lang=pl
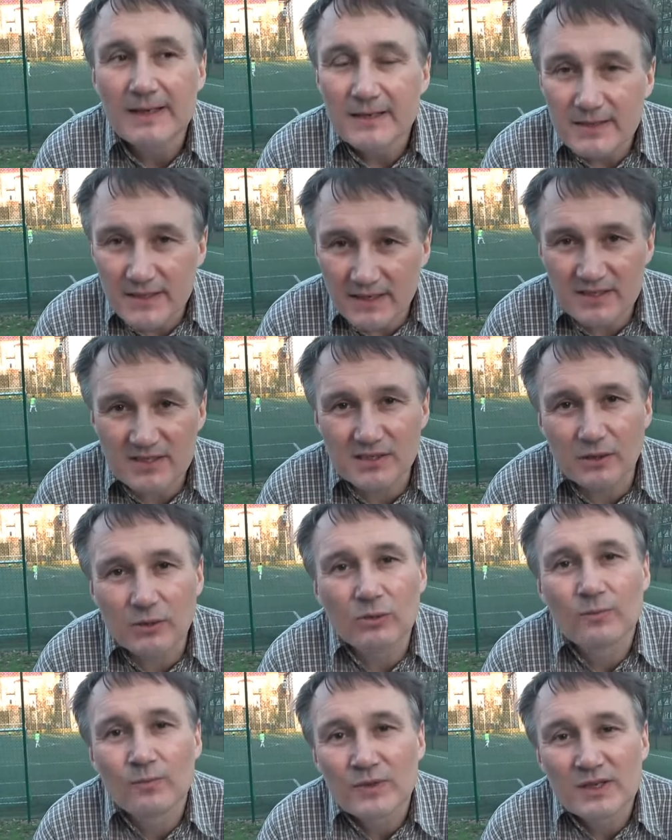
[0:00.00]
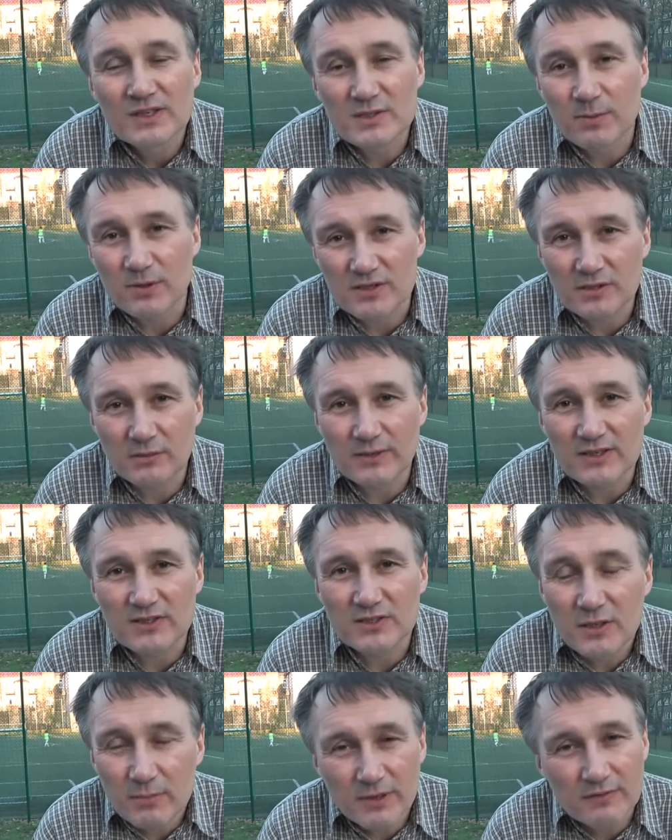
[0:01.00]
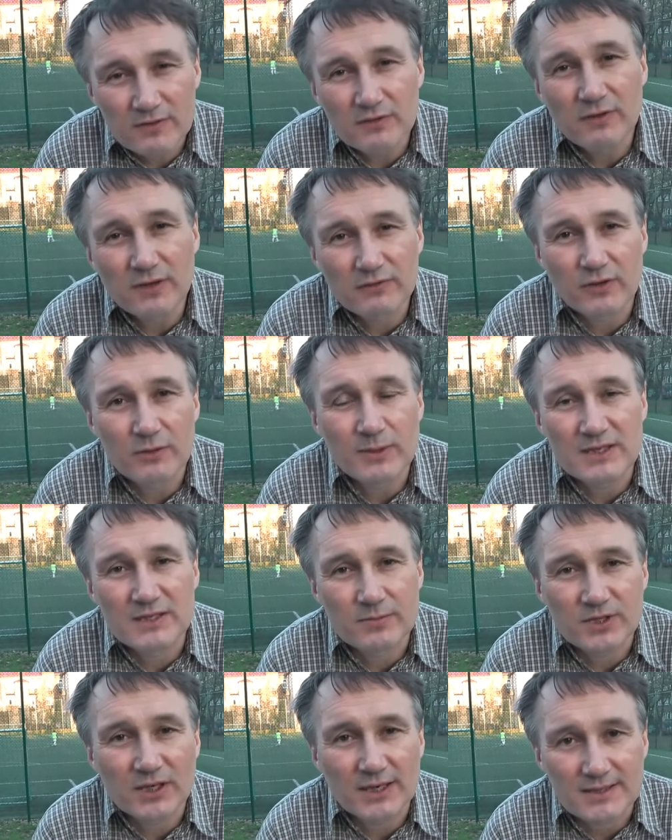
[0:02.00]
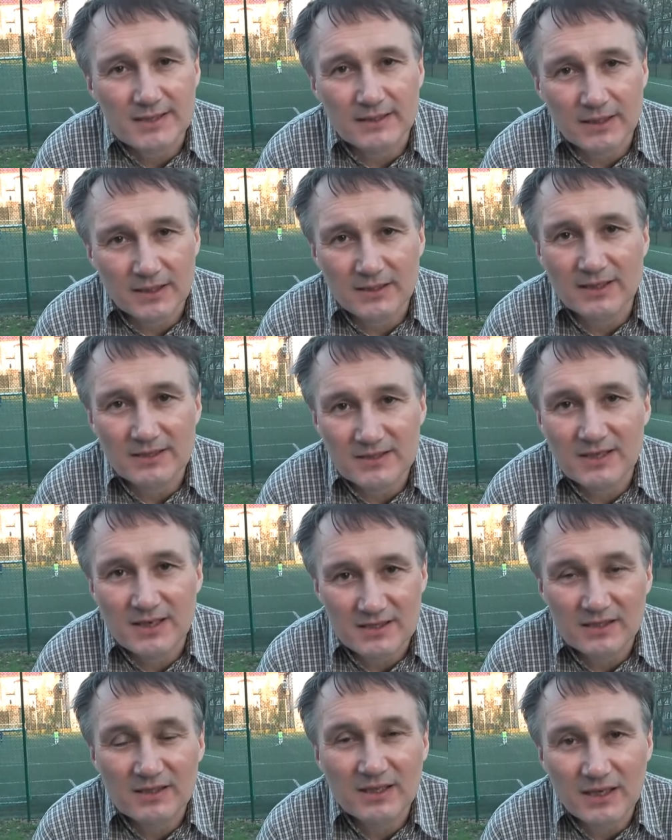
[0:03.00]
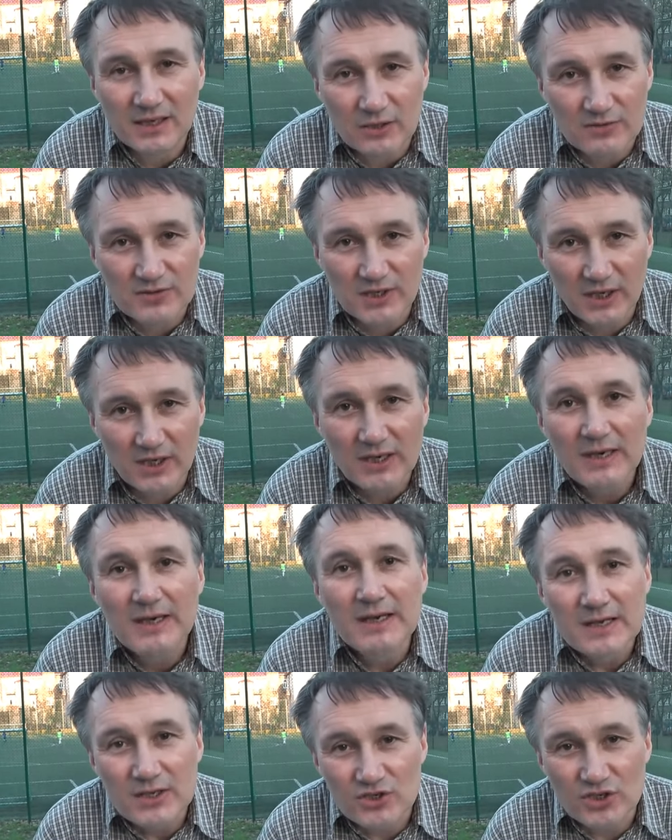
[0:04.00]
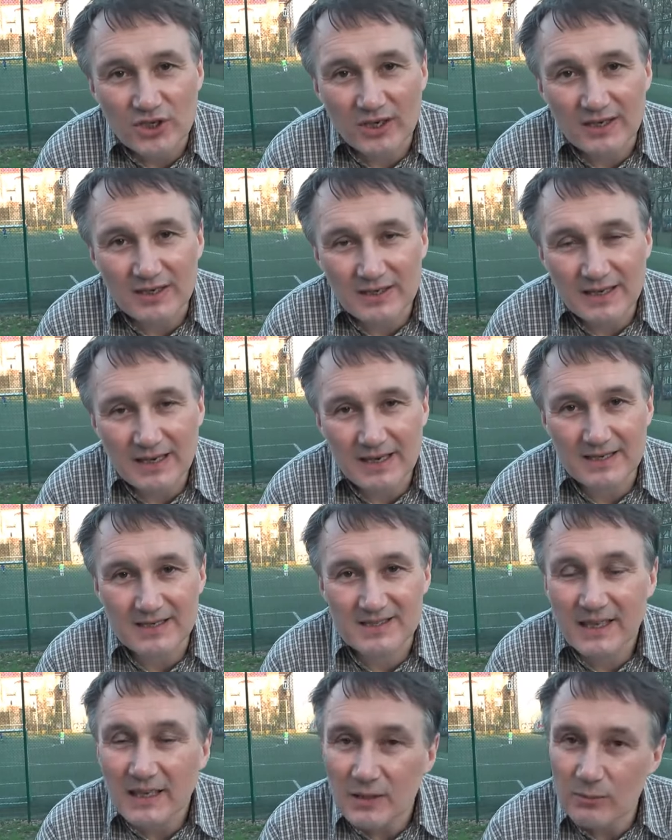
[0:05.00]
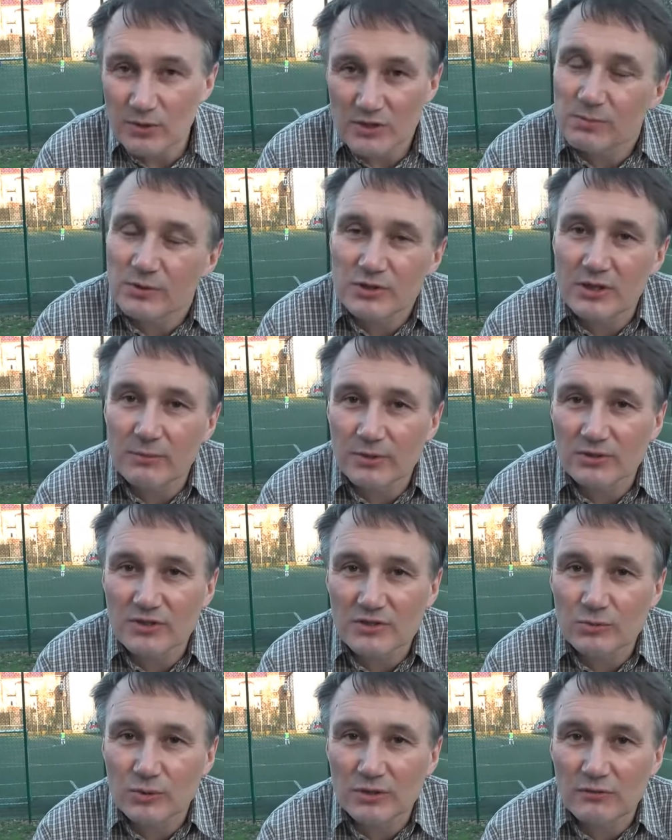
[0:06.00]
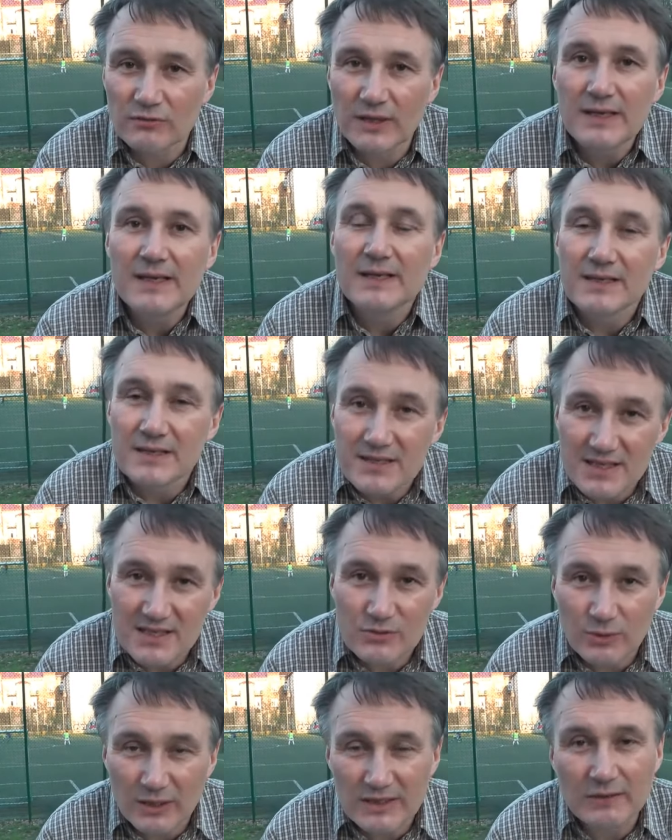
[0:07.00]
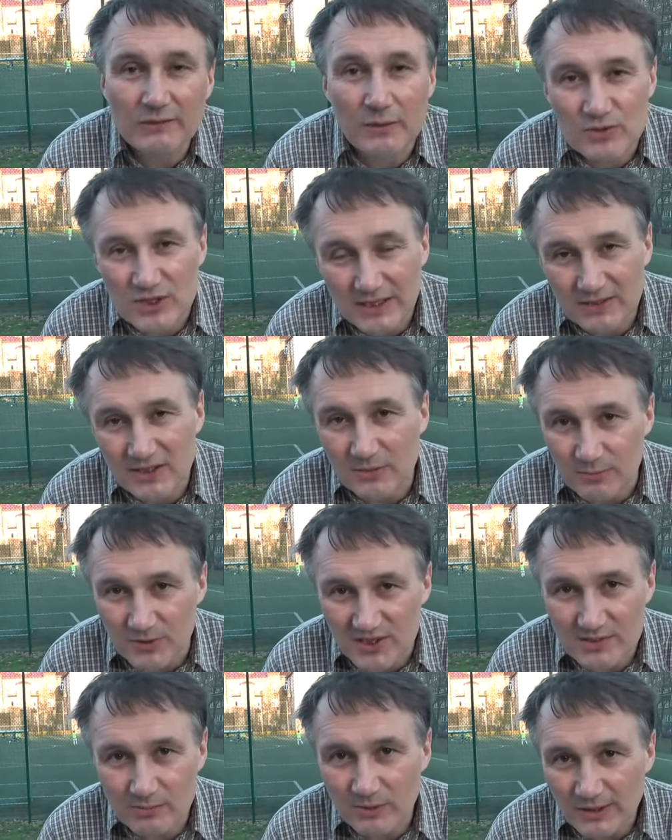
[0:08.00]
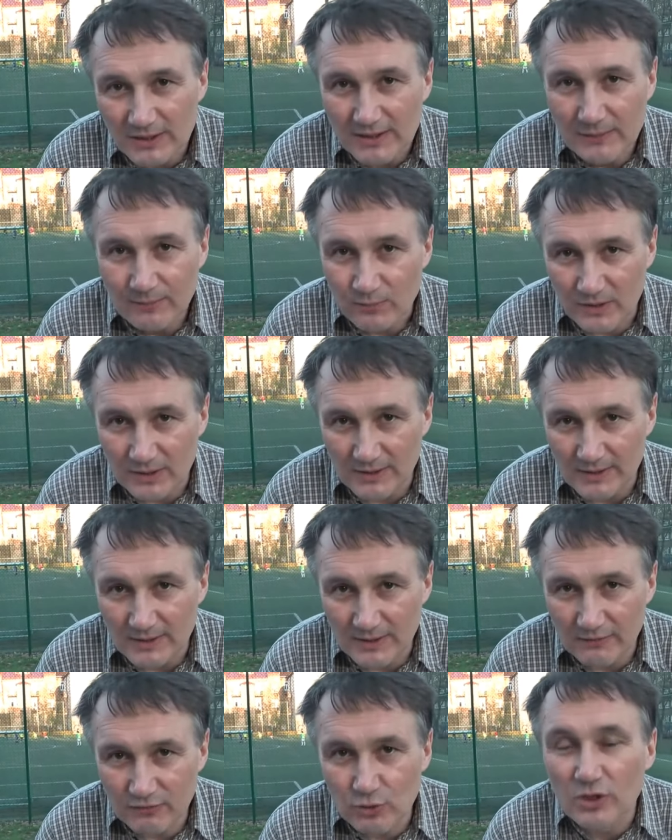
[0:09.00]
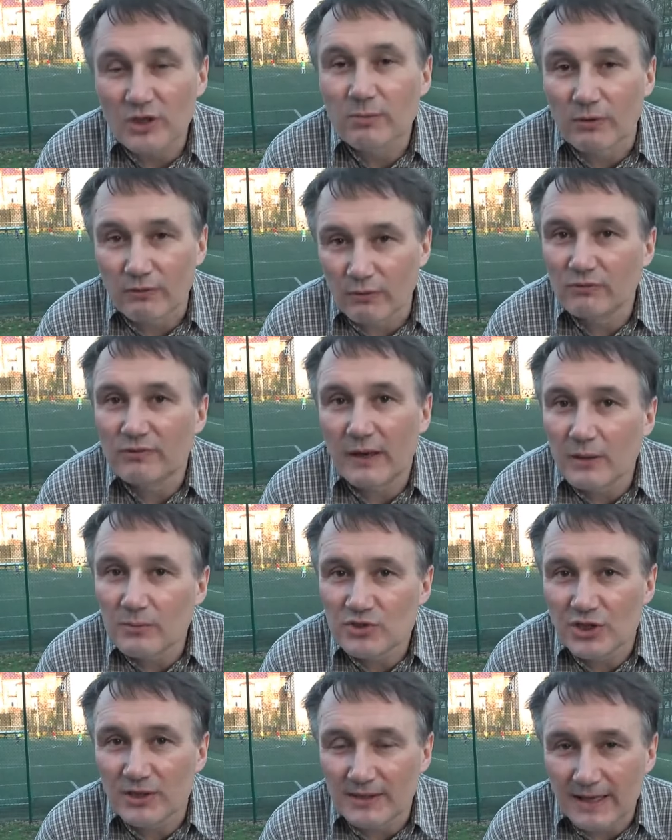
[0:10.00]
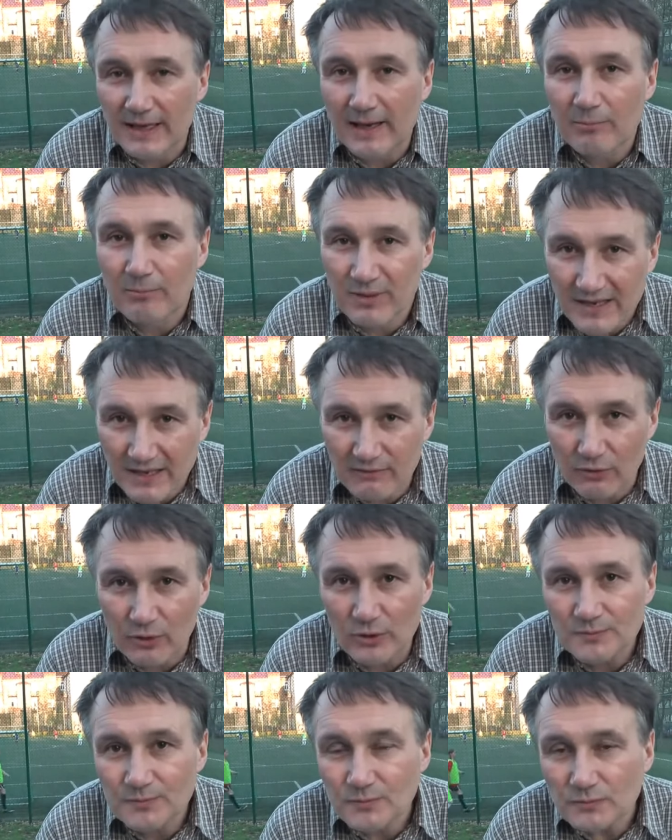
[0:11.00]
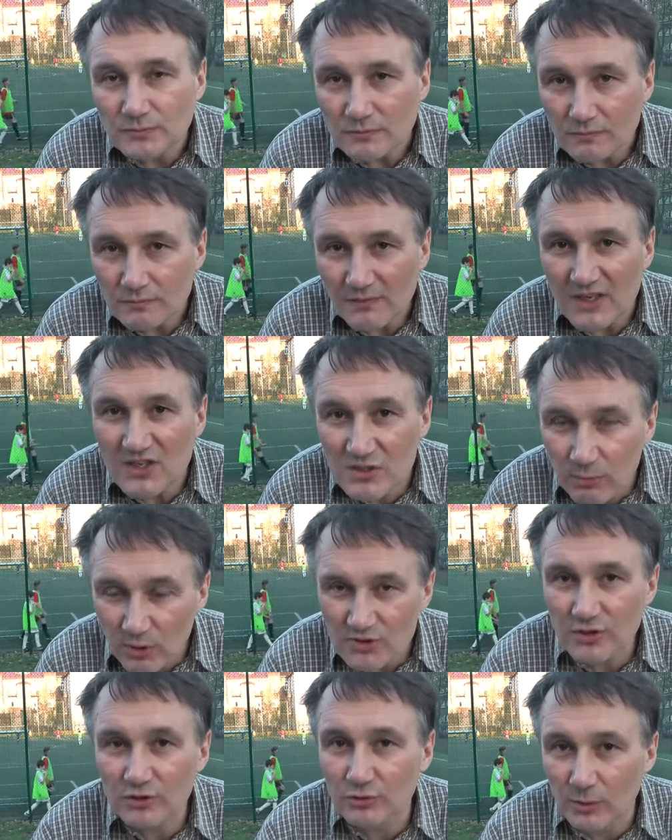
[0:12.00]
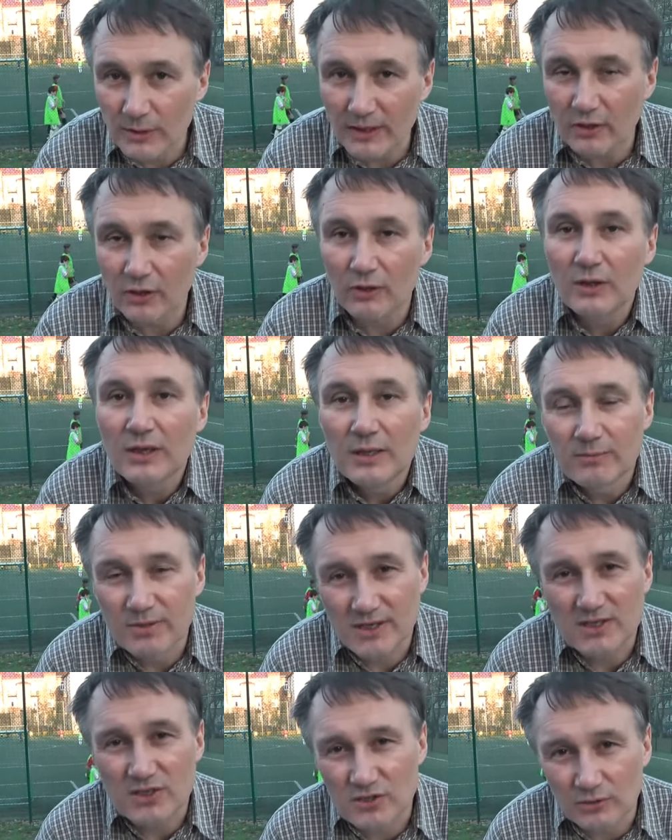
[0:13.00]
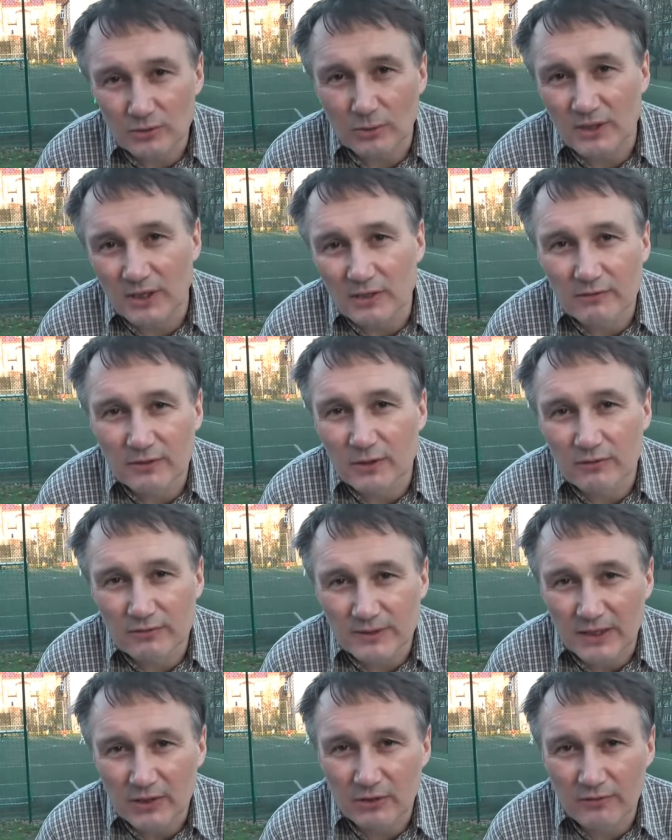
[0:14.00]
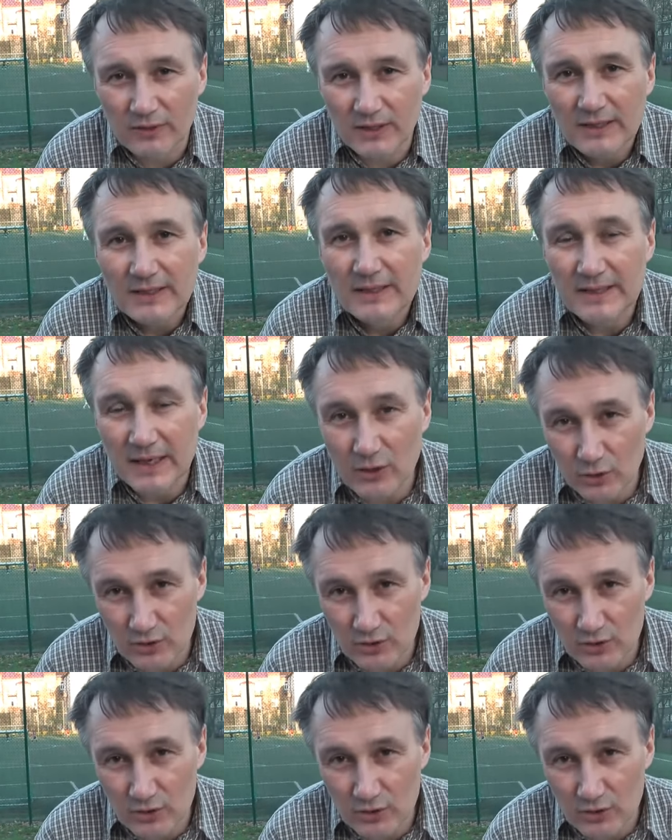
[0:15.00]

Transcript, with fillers: nie chcą sprostować nieprawdziwej informacji przekazanej redakcji Gazety Krakowskiej, że ja zanim rozpocząłem protest głodowy, nie składałem żadnych pism, e, w których powoływałem się na prawo z mocy którego prezes Sądu Okręgowego w Krakowie jako